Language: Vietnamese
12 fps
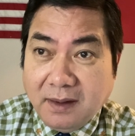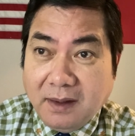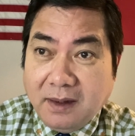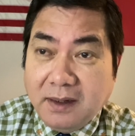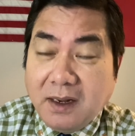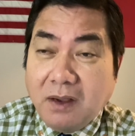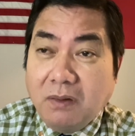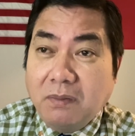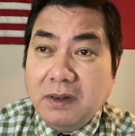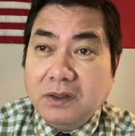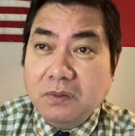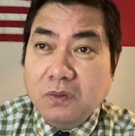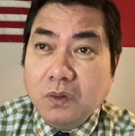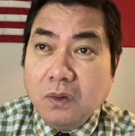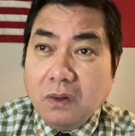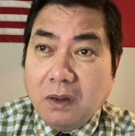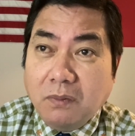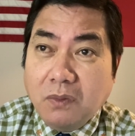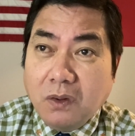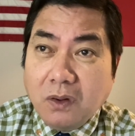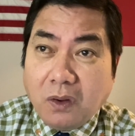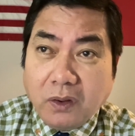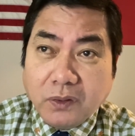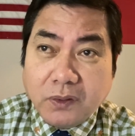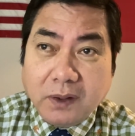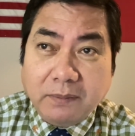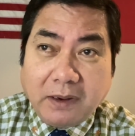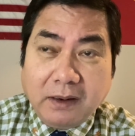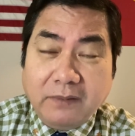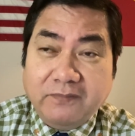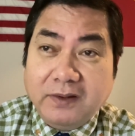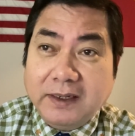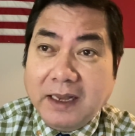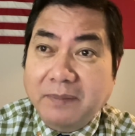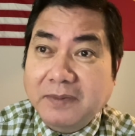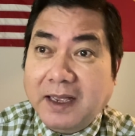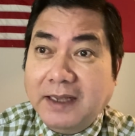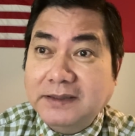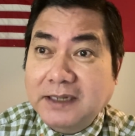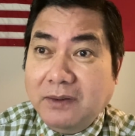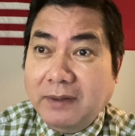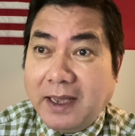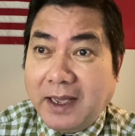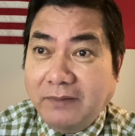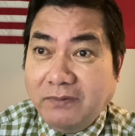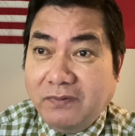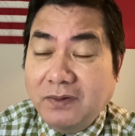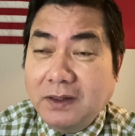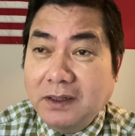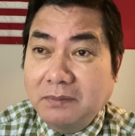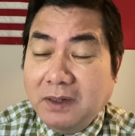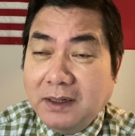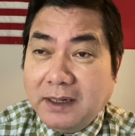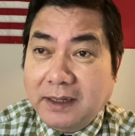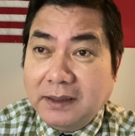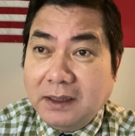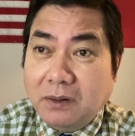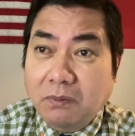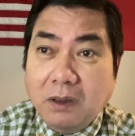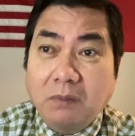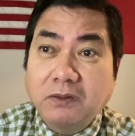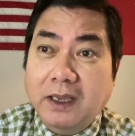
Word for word: nếu mà Trung Quốc có muốn nói chuyện bảo là Việt Nam tại sao ngã về phía liên minh này thì cũng không thể